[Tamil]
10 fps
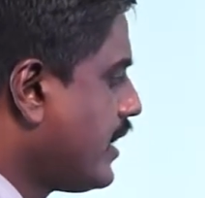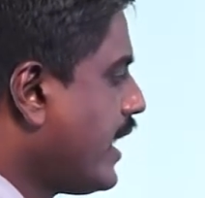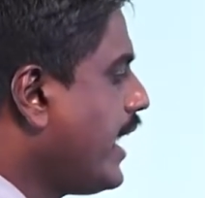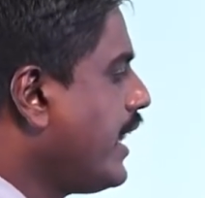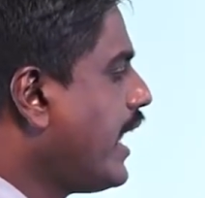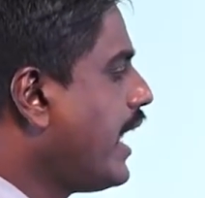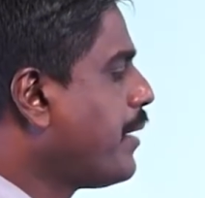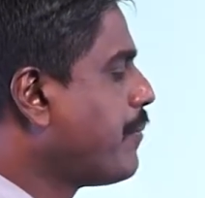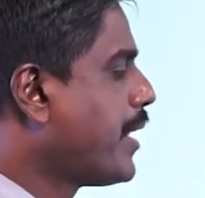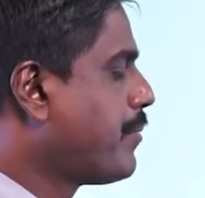தெரிதல்
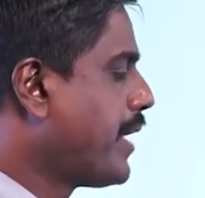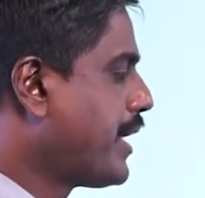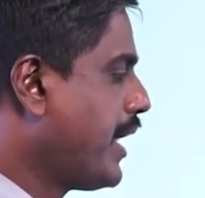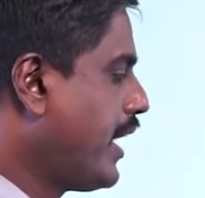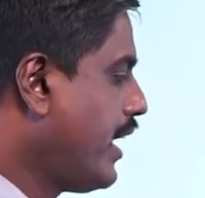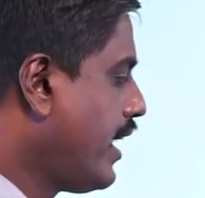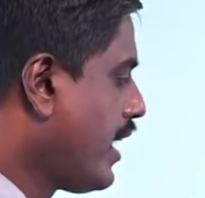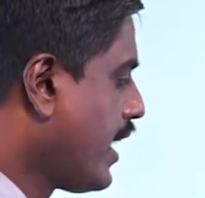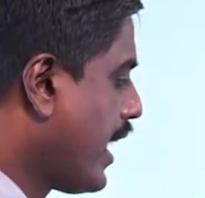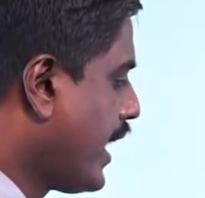என்பது பற்றி
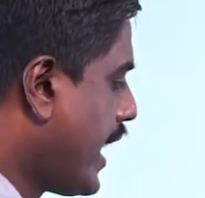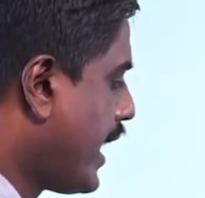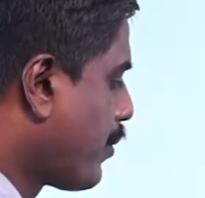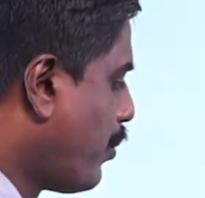இங்கே